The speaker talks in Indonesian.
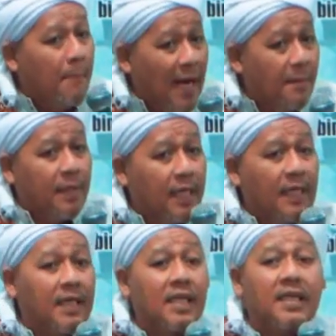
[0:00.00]
yang malam
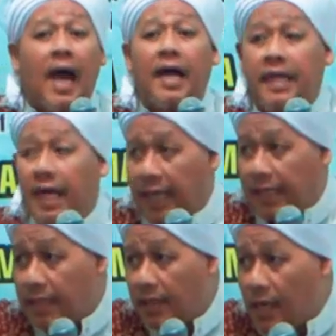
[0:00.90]
ini kita
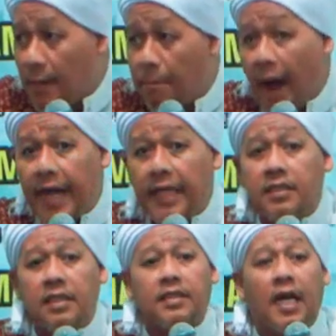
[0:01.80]
adakan
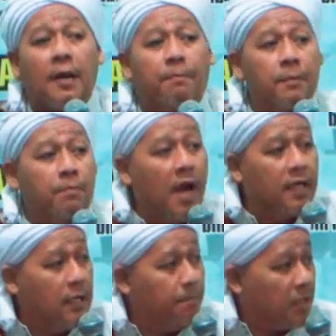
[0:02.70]
baik secara
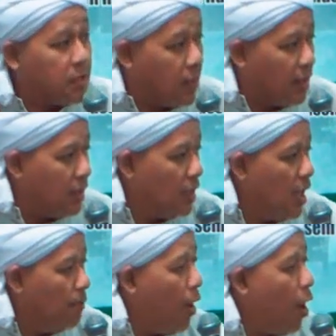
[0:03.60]
pribadi person
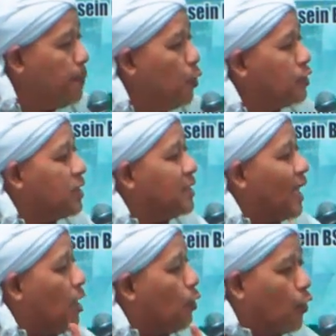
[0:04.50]
maupun
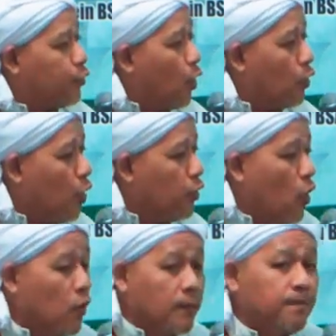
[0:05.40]
secara gotong
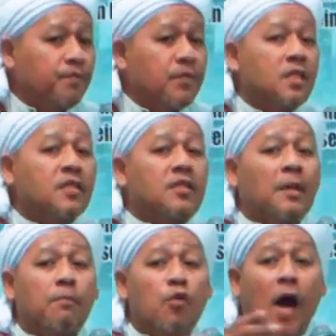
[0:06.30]
royong
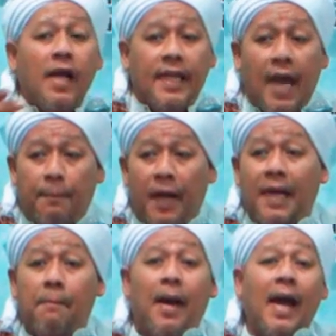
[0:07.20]
semuanya
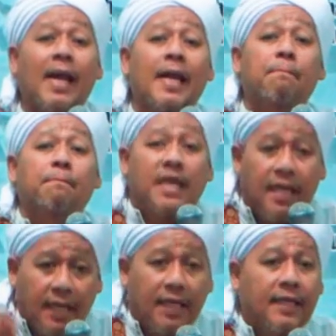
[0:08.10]
pada malam
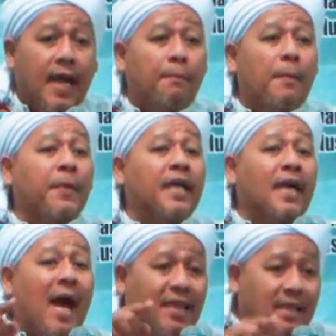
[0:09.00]
ini yang
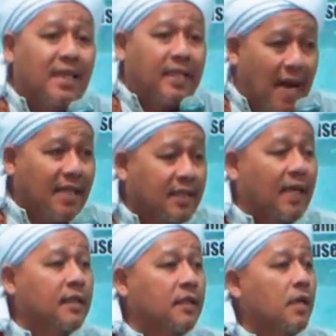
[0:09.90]
memperingati
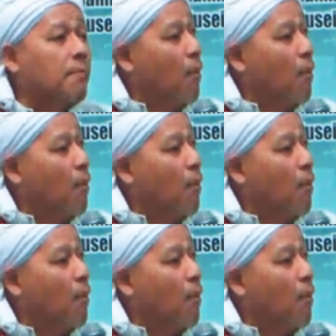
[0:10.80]
datang